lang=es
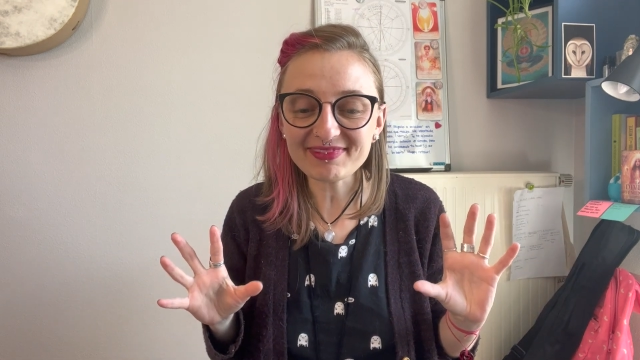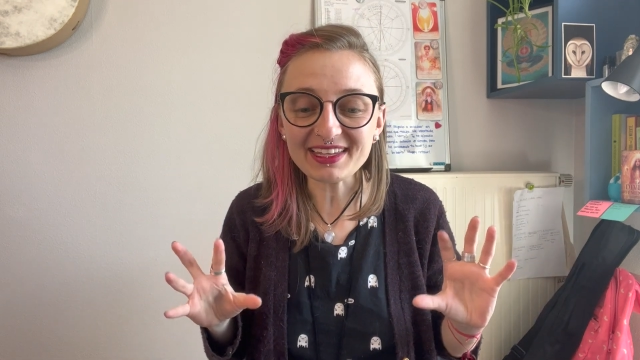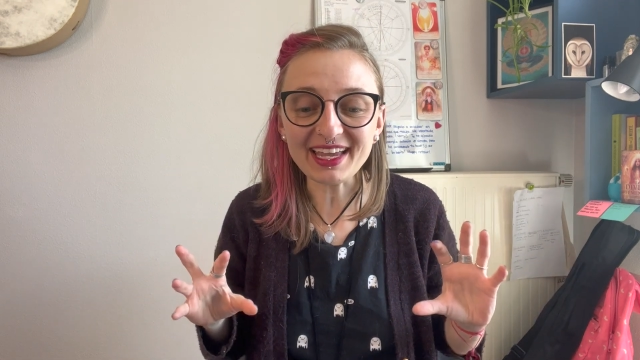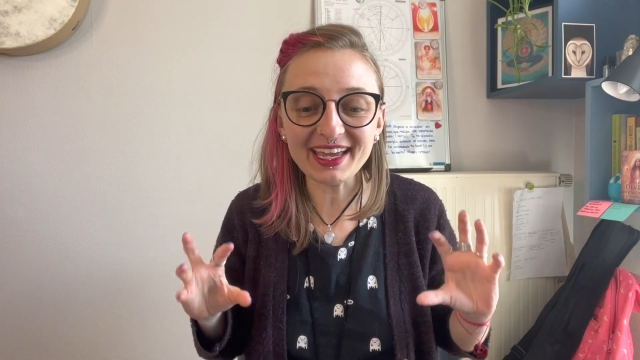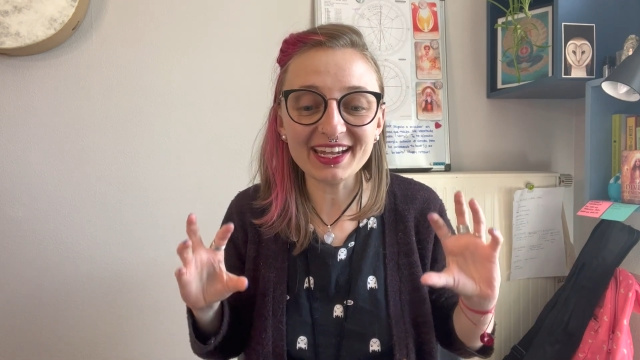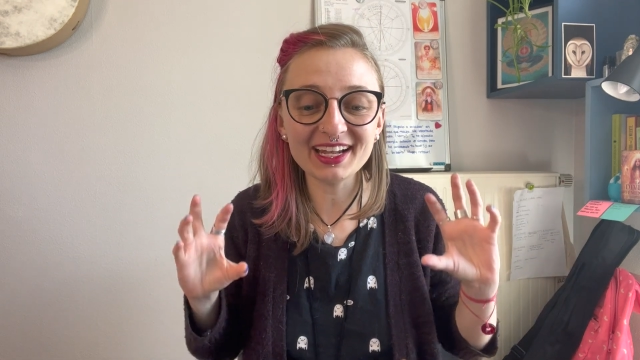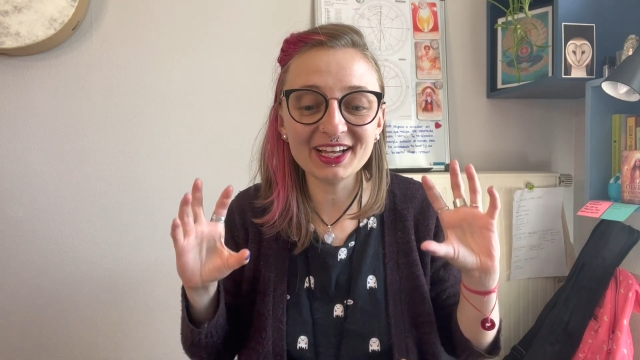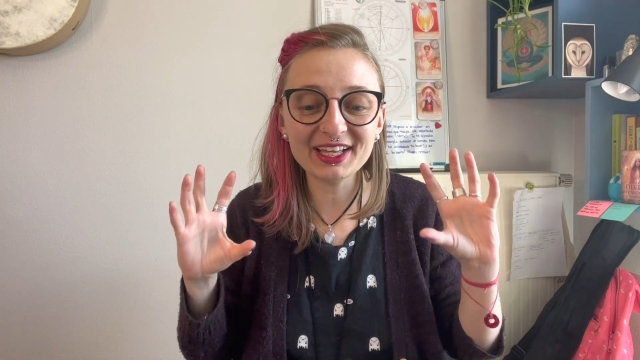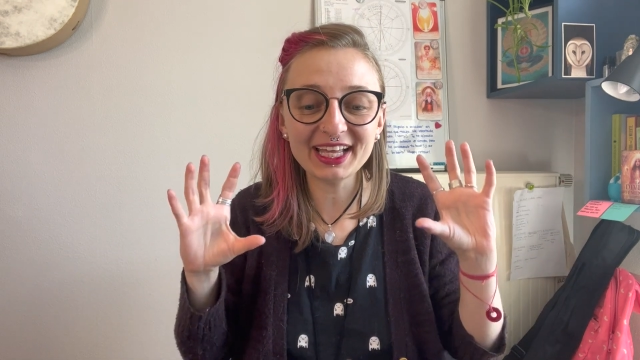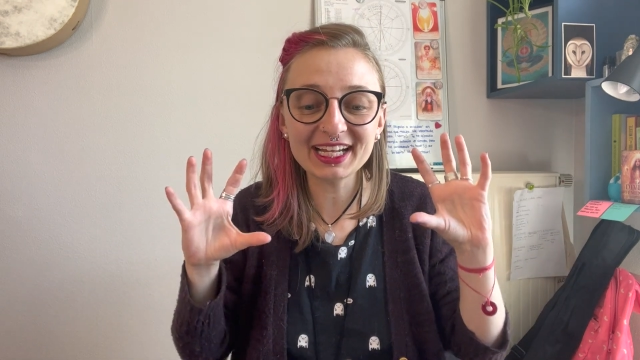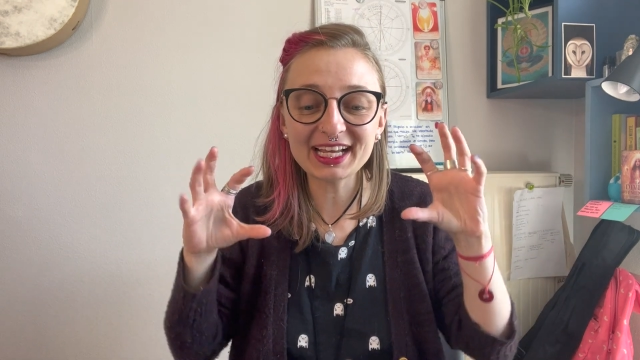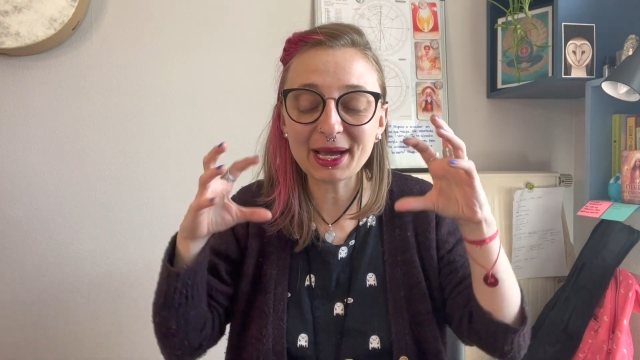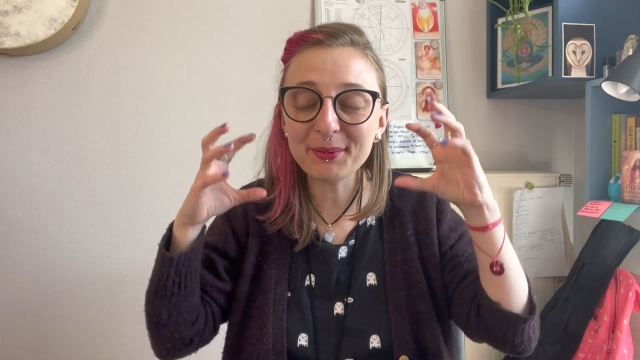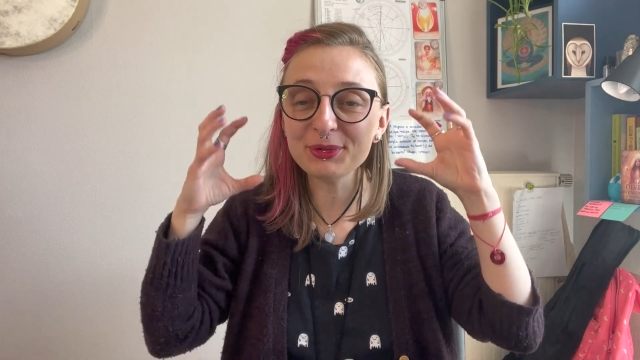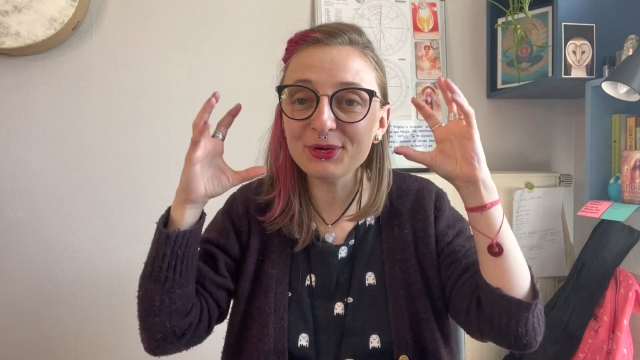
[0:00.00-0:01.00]
Era el
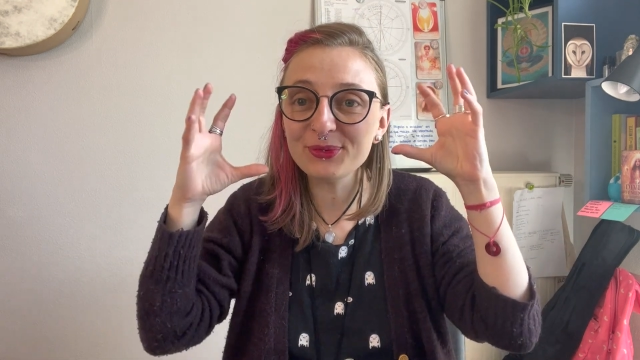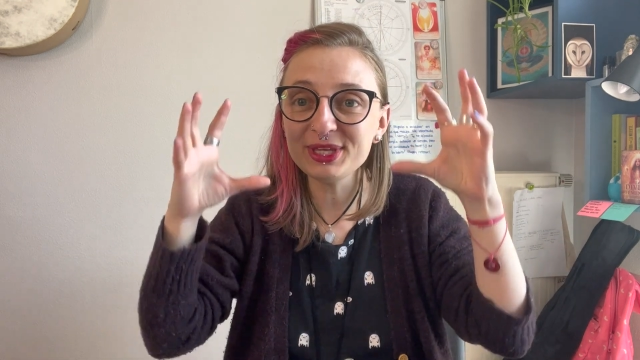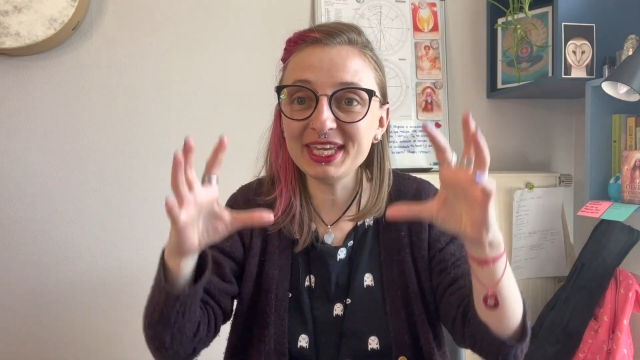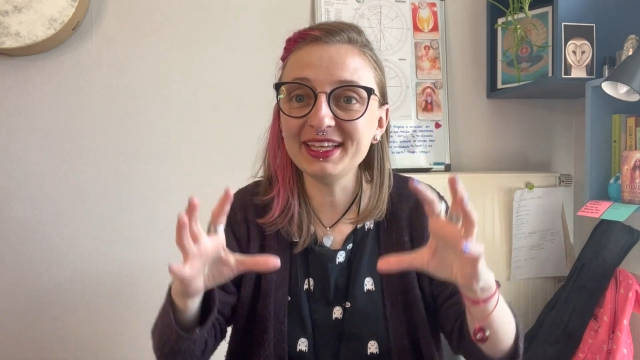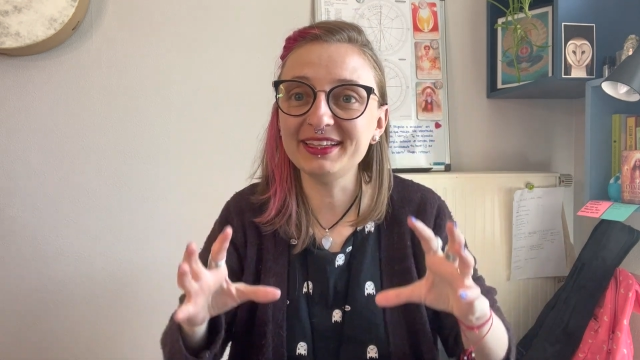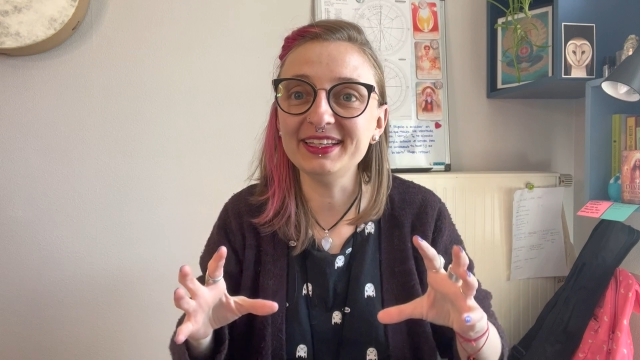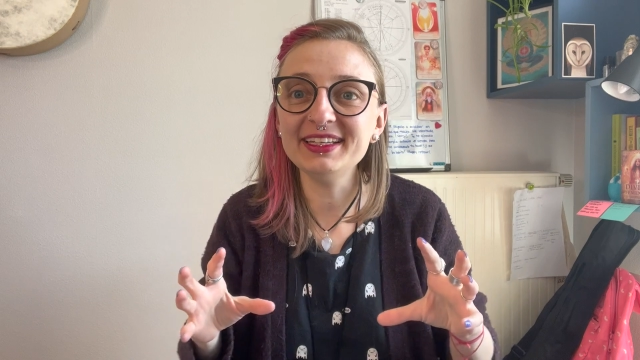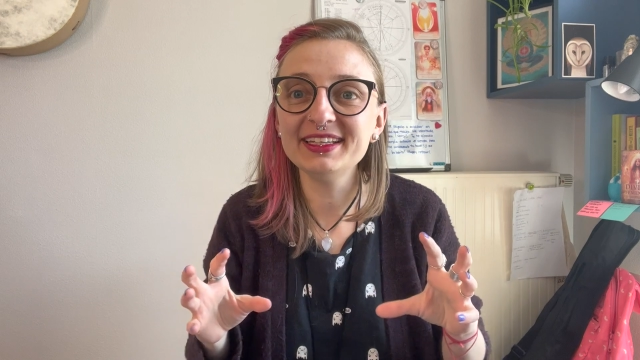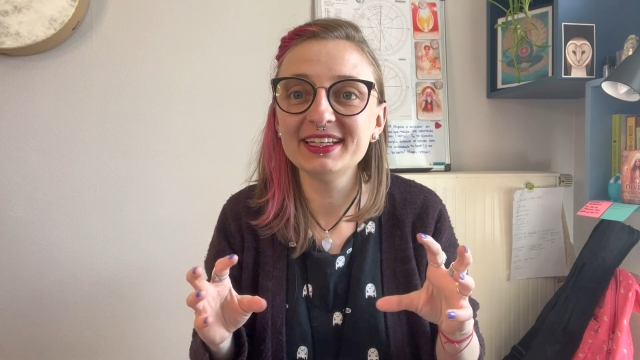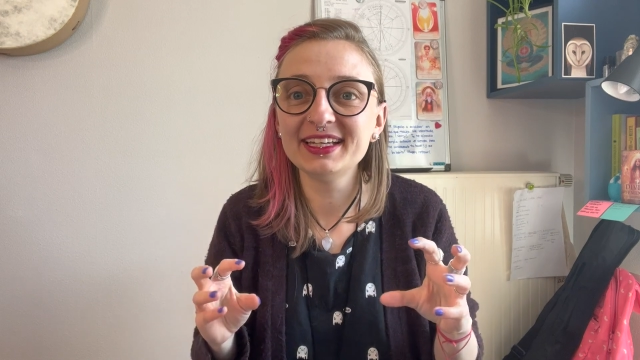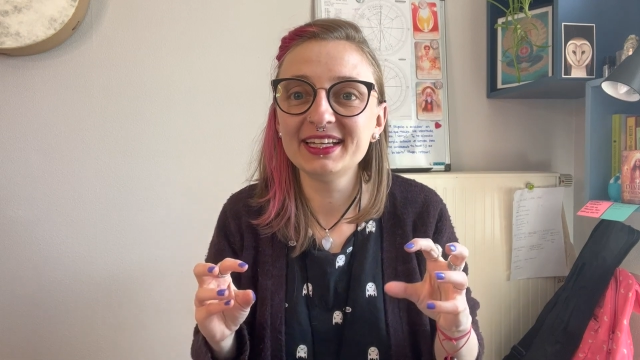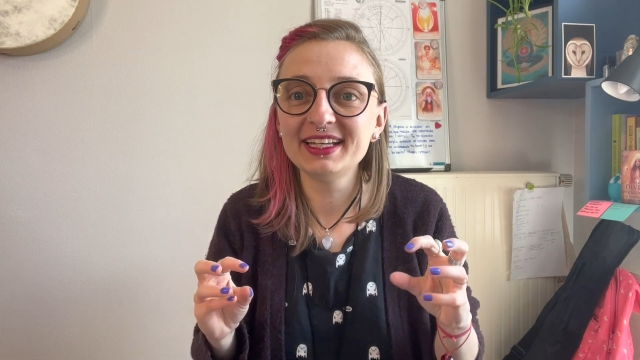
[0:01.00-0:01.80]
cambio viene